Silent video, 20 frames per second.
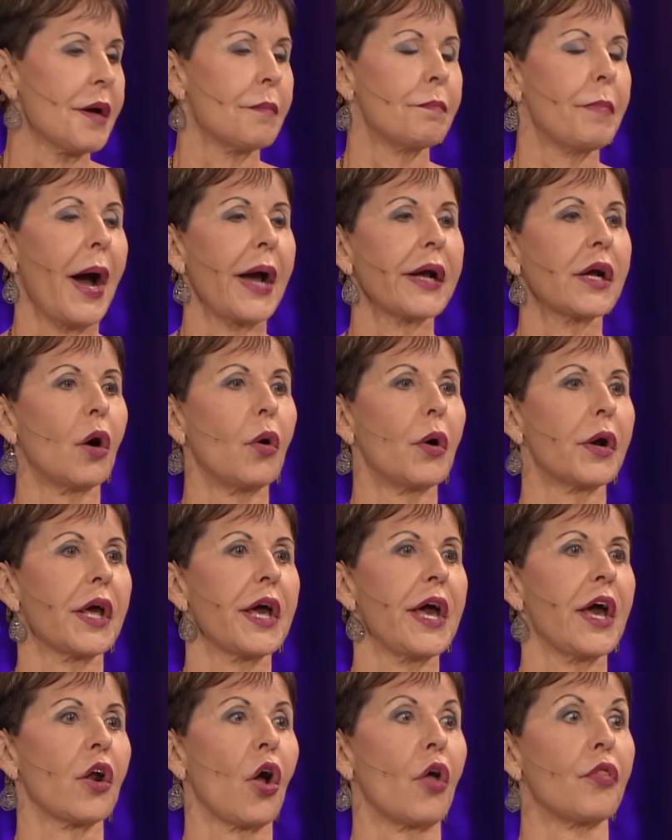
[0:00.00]
indem
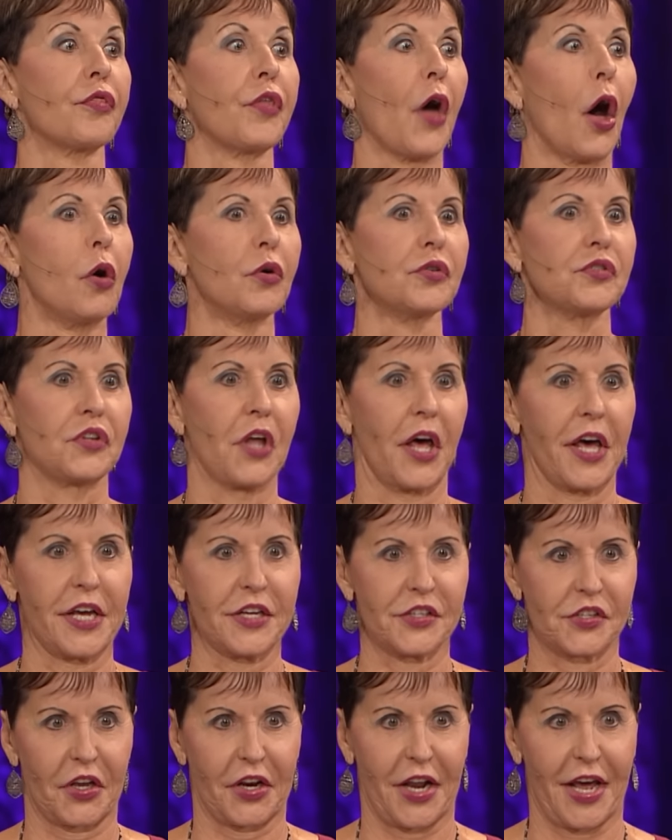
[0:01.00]
ihr an solchen
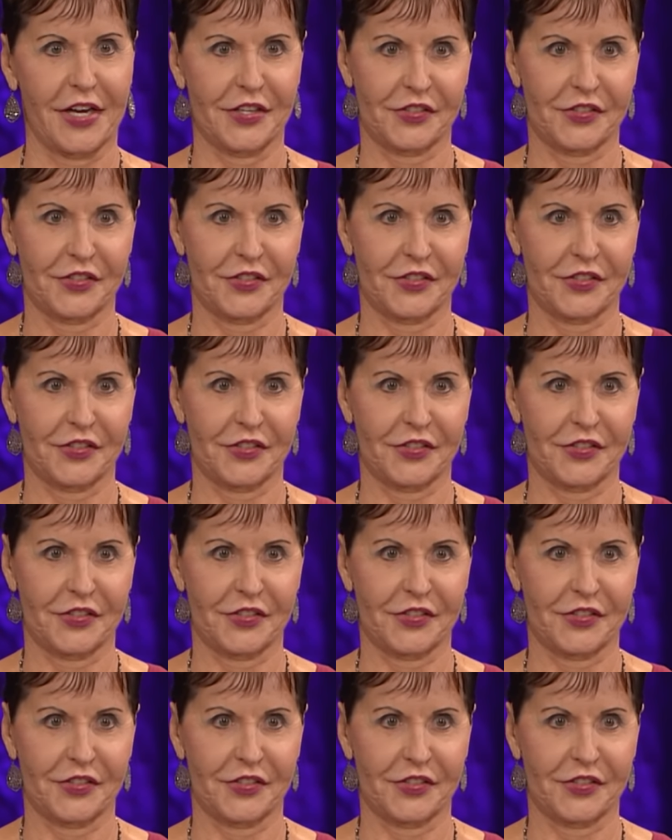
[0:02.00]
Tagen Gott